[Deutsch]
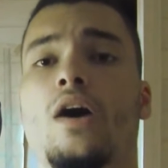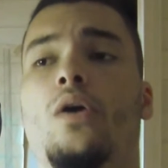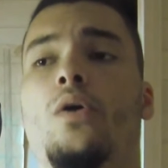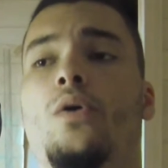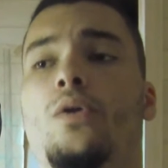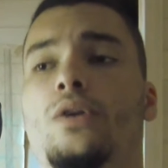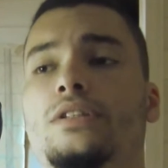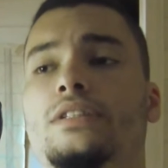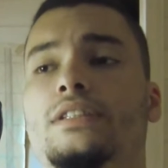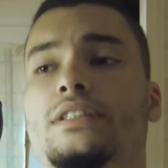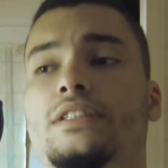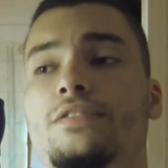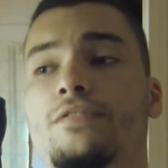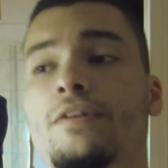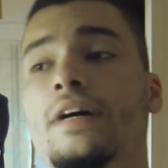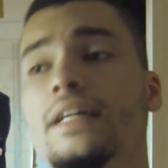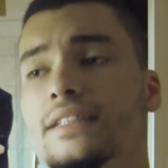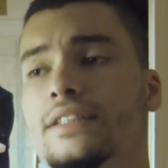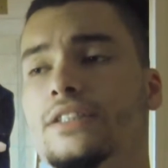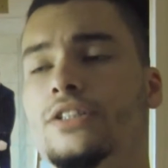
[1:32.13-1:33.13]
Und
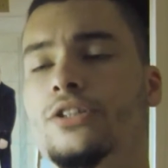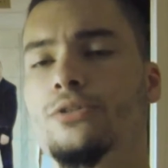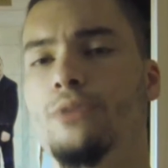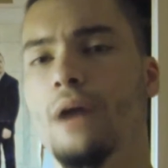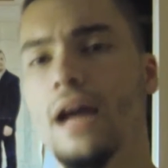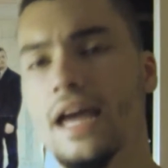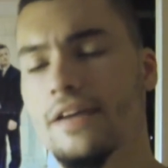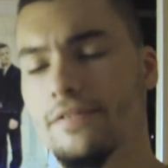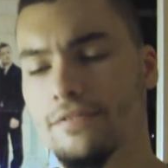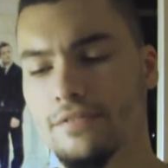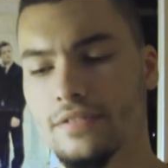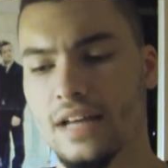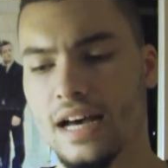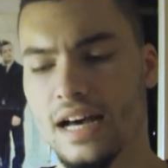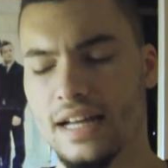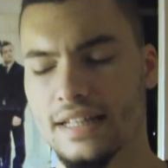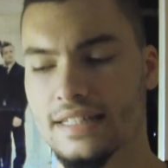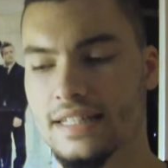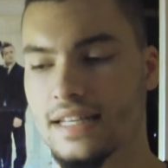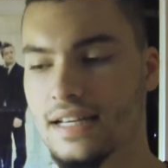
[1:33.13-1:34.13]
Wes Craven
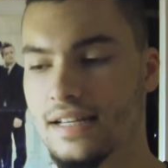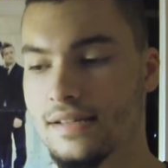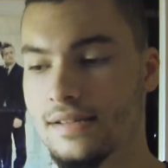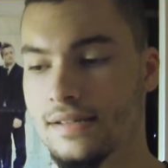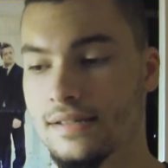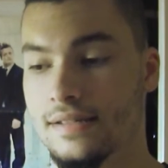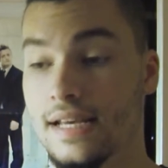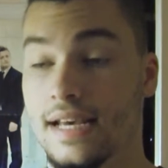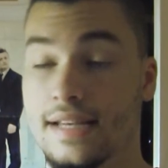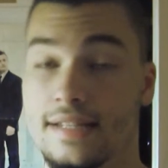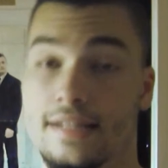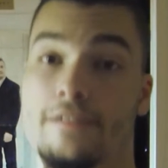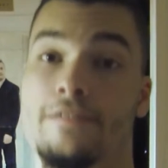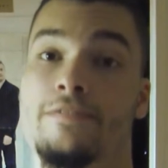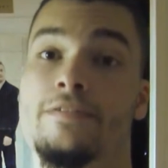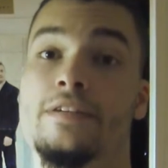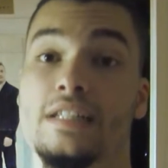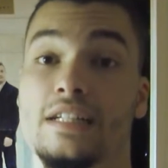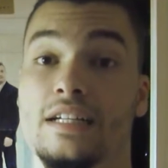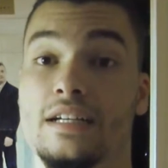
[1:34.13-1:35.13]
hat ja sehr, sehr
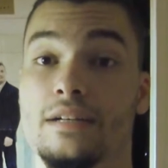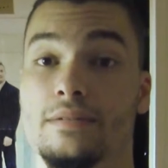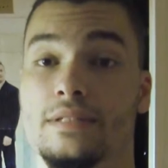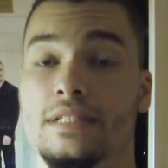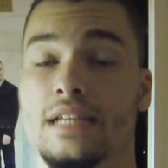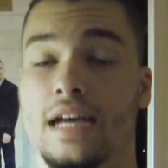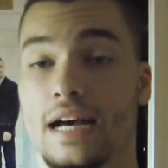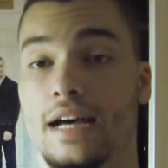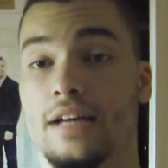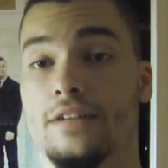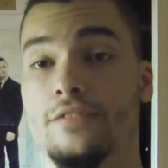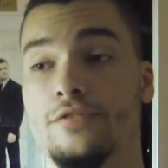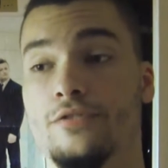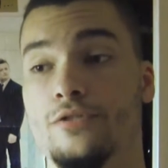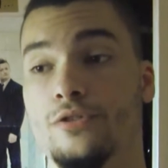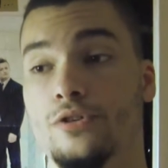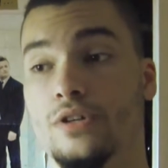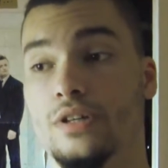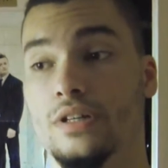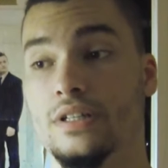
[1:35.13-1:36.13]
viel getan
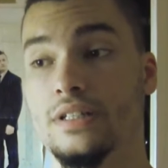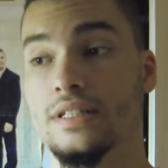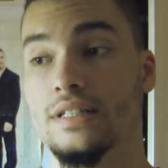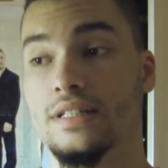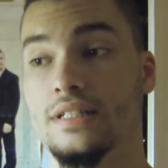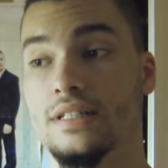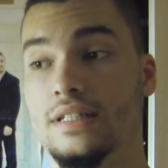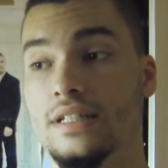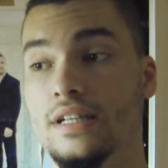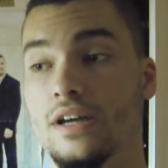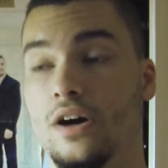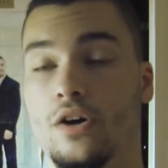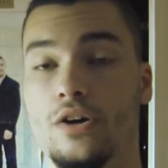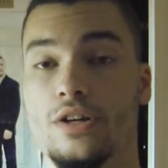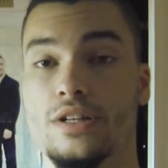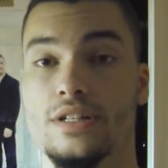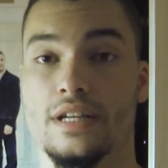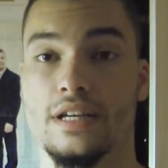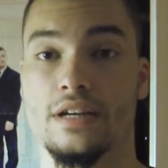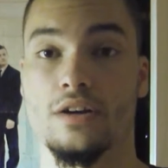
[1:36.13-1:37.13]
für die
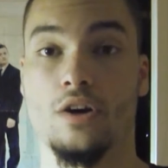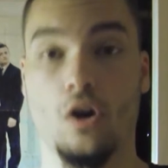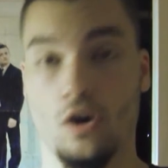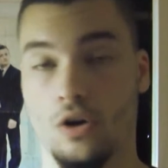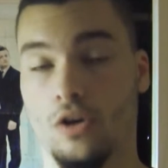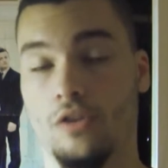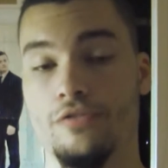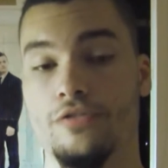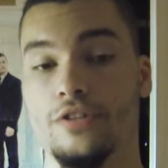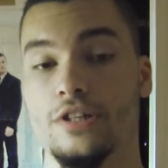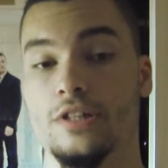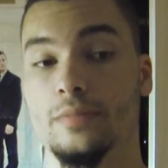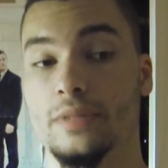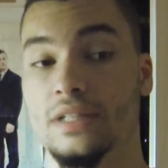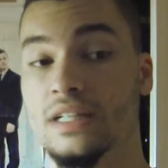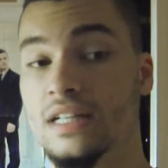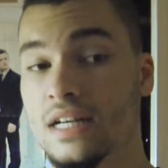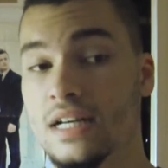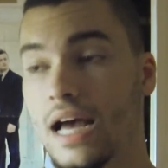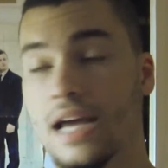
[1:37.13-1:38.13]
heutigen
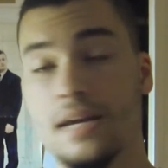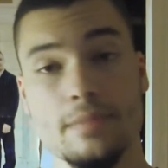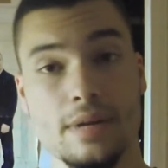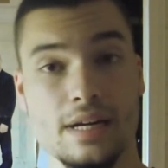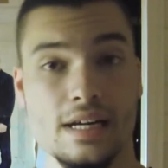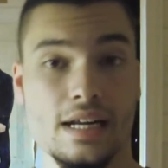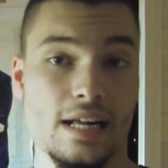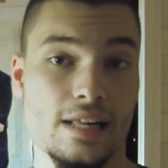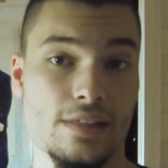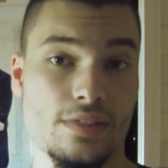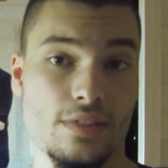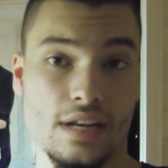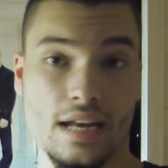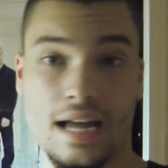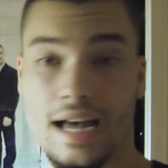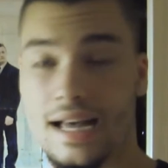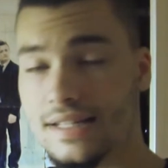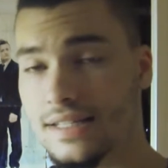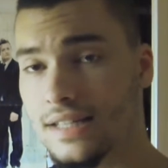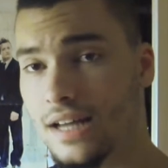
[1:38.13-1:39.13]
Horrorfilme. Einmal halt The
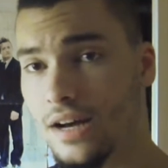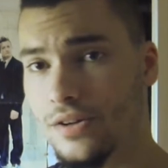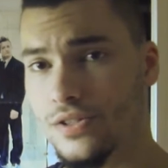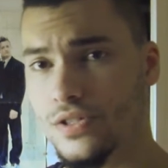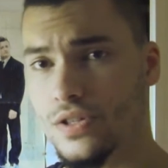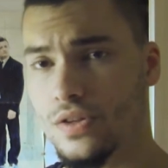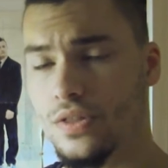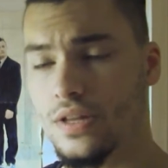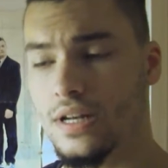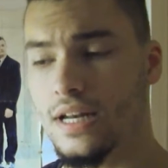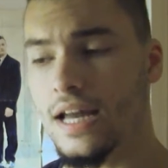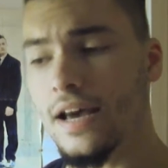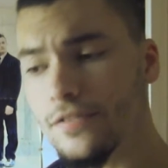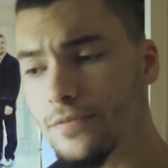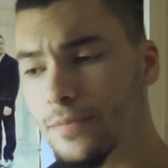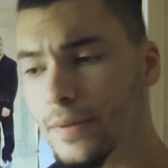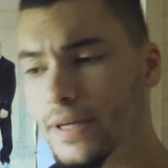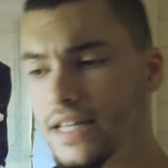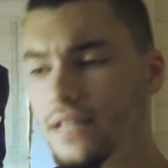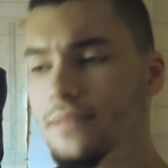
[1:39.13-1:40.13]
Last House on the
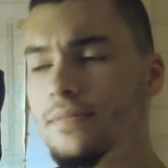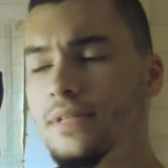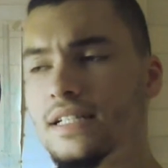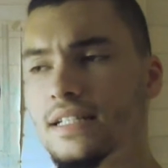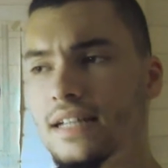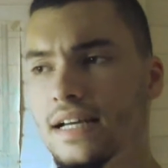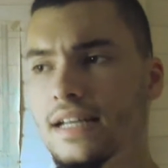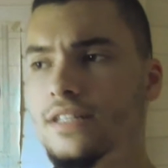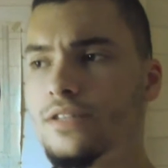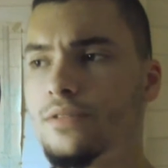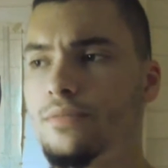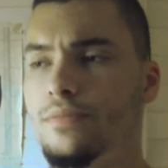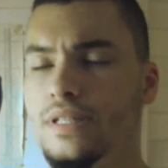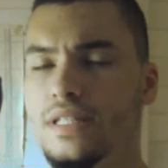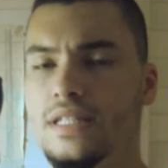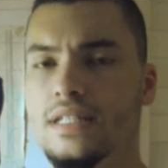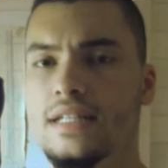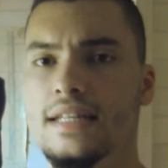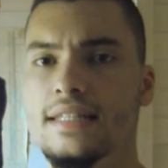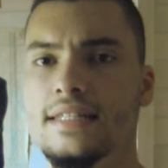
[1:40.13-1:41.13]
Left, bei dem ich gleich so ein
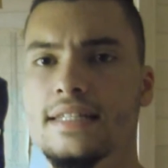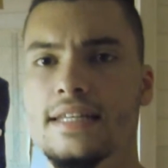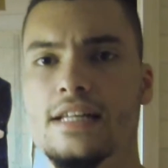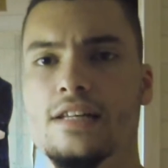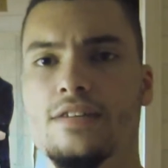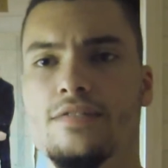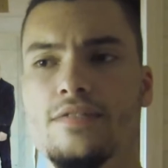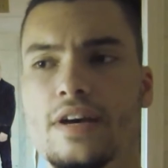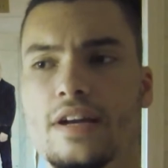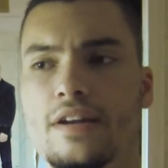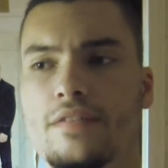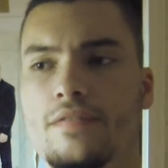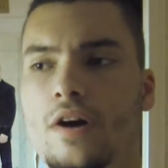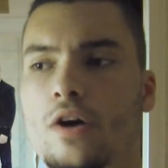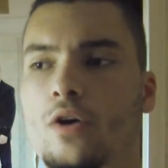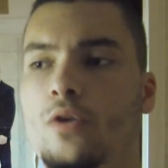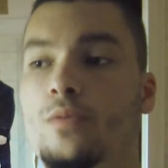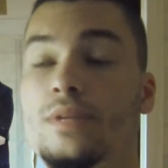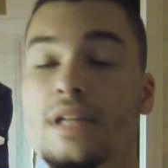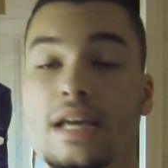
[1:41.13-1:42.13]
bisschen erzählen werde,
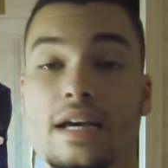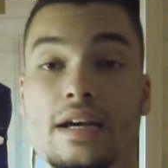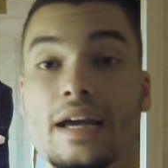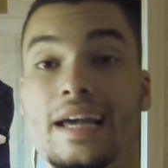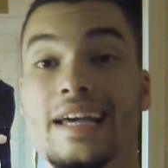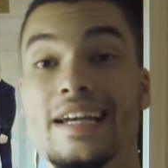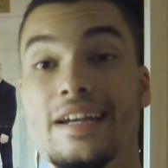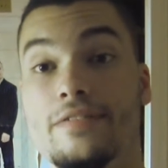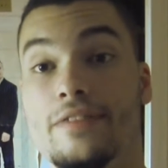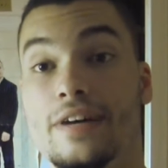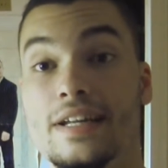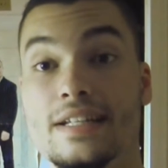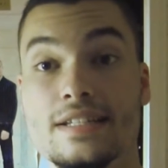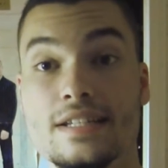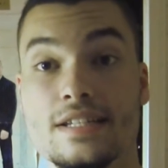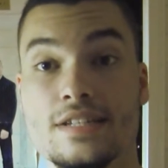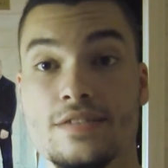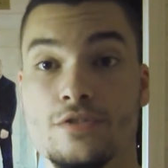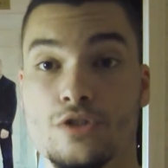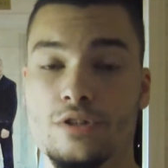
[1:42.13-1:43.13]
warum der relevant
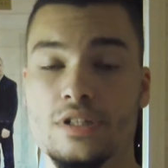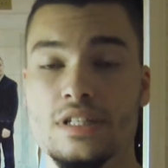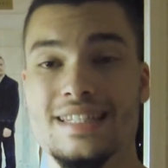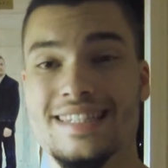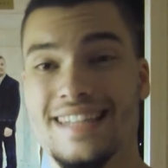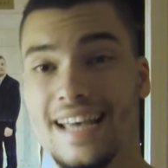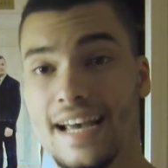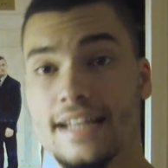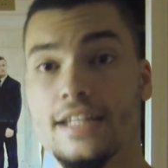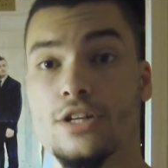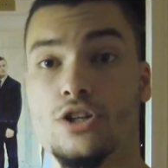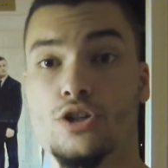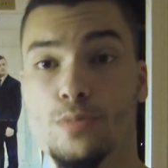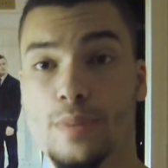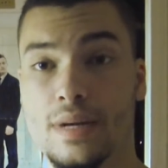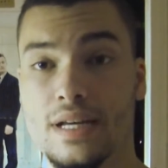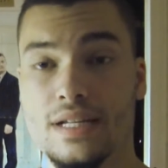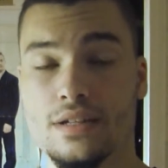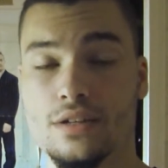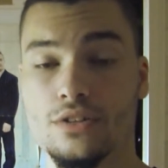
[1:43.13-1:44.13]
ist für die Zeit der
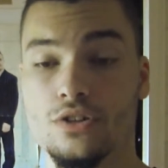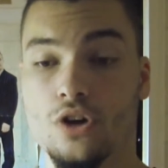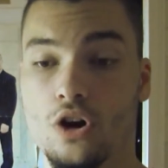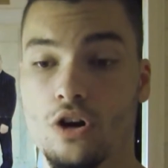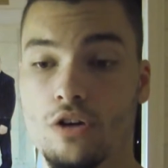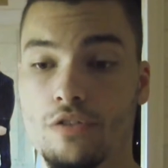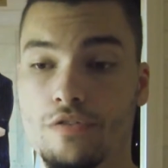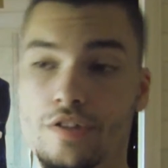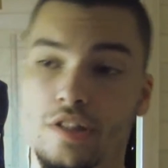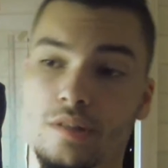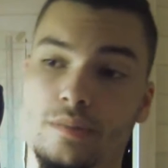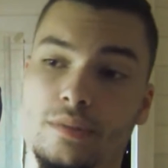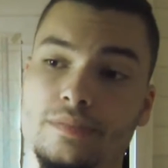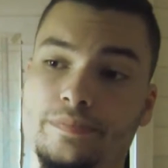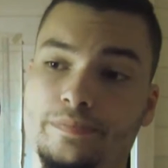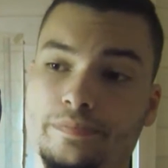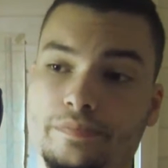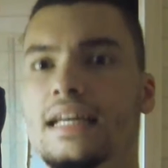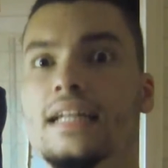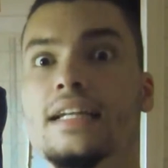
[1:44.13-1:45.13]
späteren
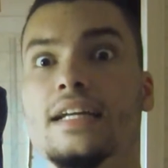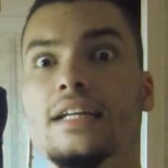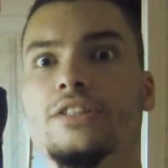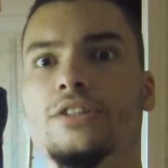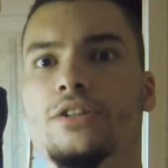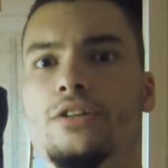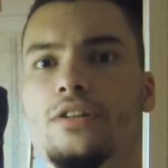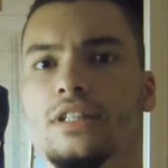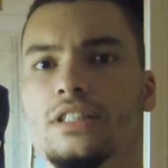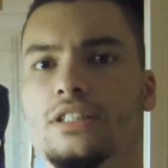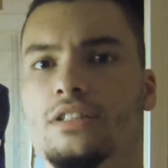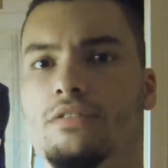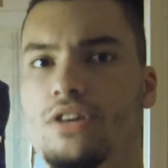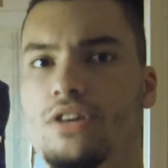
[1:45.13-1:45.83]
Horrorfilme. Dann natürlich